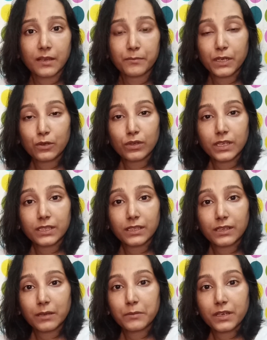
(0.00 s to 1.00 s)
बिल्कुल नहीं दिख
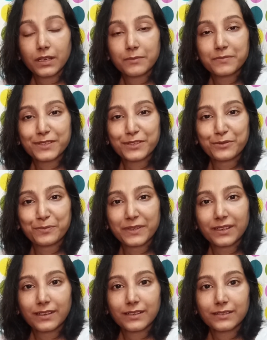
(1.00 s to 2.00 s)
रहा है मेरे लिप्स के
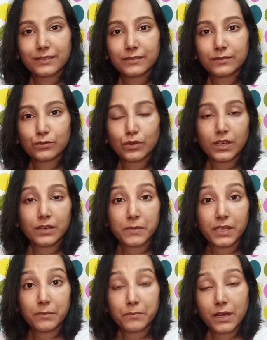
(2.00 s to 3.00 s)
ऊपर तो अगर मैं
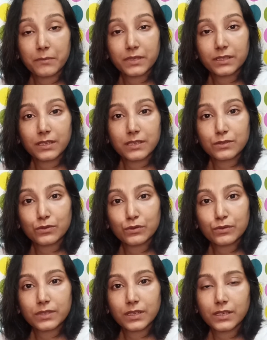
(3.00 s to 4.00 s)
लिप बाम की तरह इसको
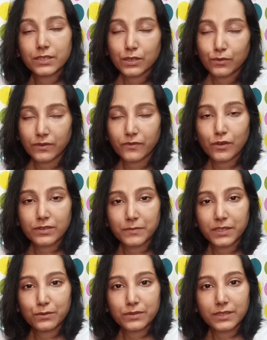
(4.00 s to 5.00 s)
यूज़ करना चाहूँ ऑफकोर्स मैं
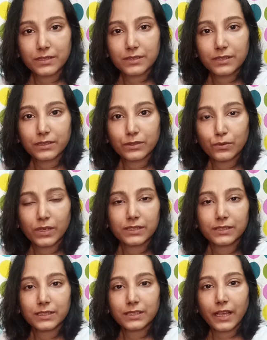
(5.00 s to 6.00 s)
यूज़ कर सकती हूँ अदर
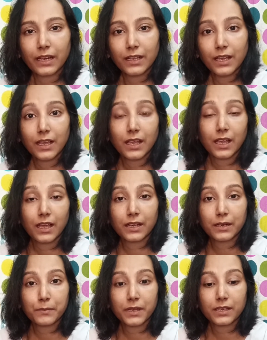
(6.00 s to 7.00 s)
देन दैट
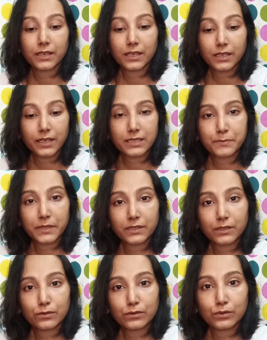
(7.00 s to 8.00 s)
अगर मैं कलर एक्सपेक्ट
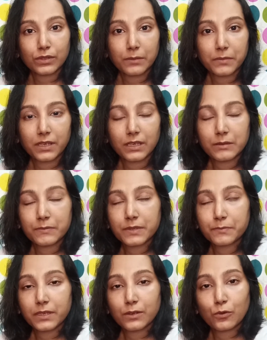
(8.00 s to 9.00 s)
करूँ तो ये मेरे लिप्स
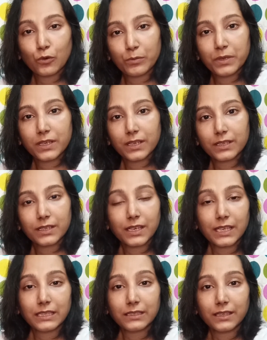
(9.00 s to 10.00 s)
पर कोई भी कलर
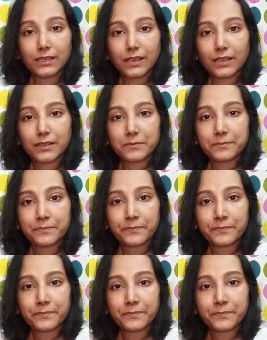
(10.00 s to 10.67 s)
नहीं दे रहा है